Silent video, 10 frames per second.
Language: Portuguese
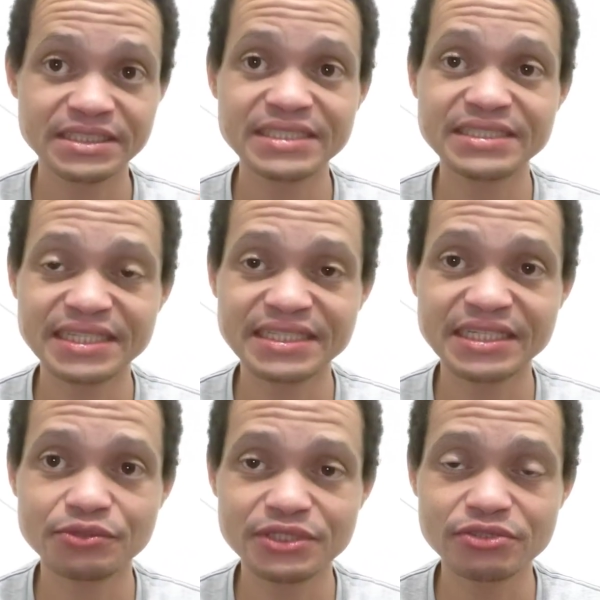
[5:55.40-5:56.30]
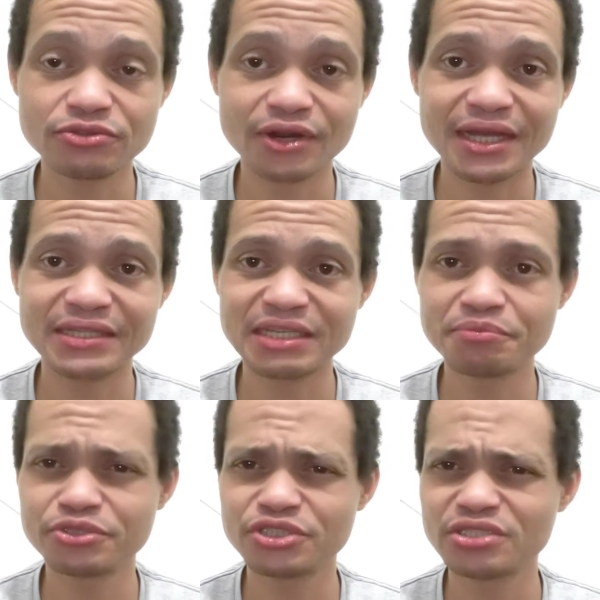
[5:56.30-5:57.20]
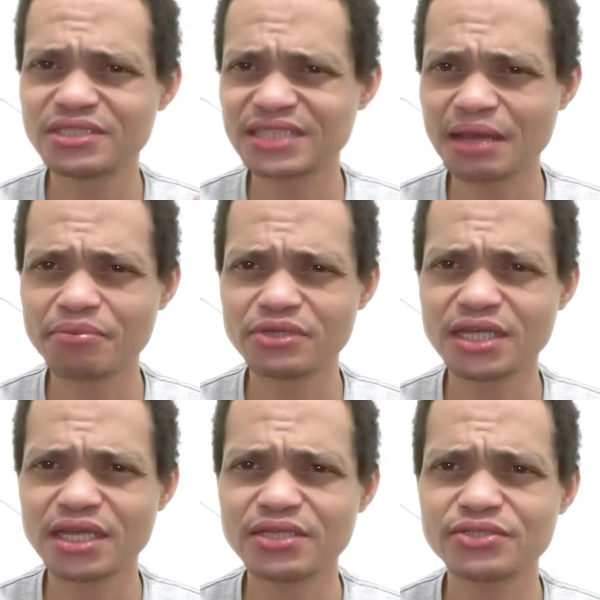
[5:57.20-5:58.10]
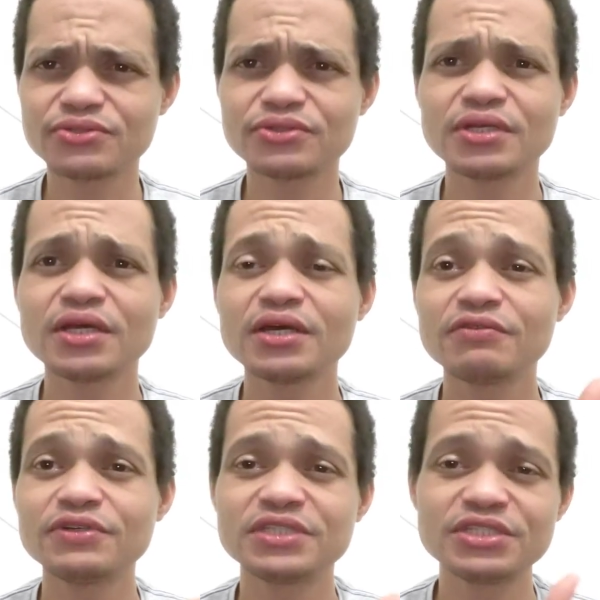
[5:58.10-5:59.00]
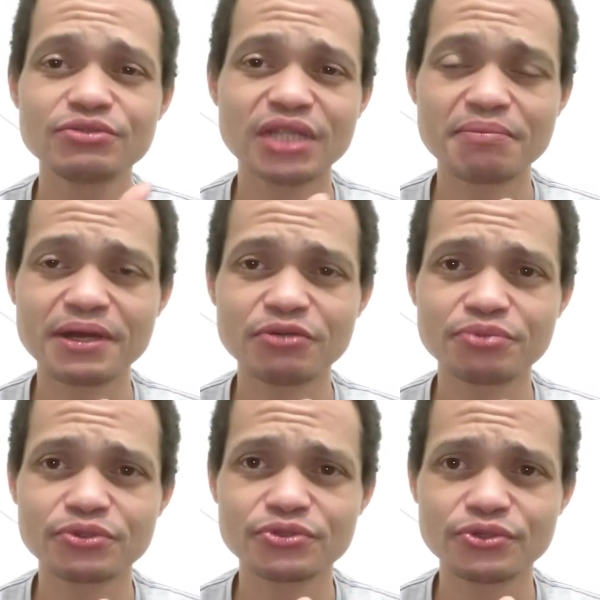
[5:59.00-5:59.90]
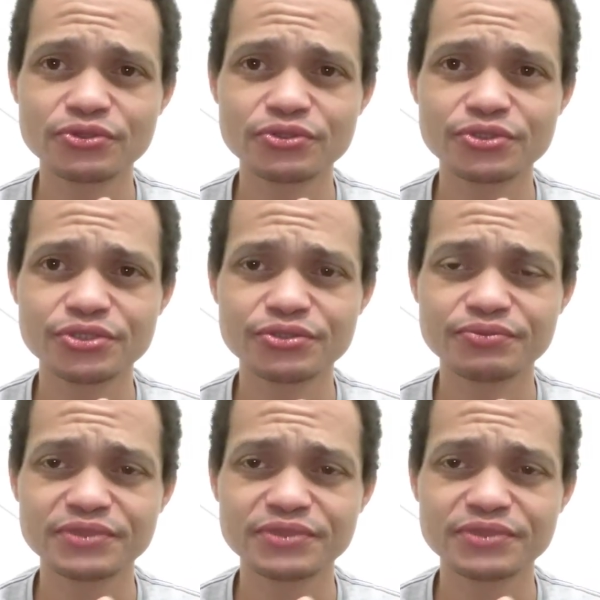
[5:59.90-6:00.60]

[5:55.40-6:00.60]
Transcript: Vocês entenderam isso? Trocar tempo por dinheiro, vocês sabem o que é isso? Vocês não trabalham para os outros?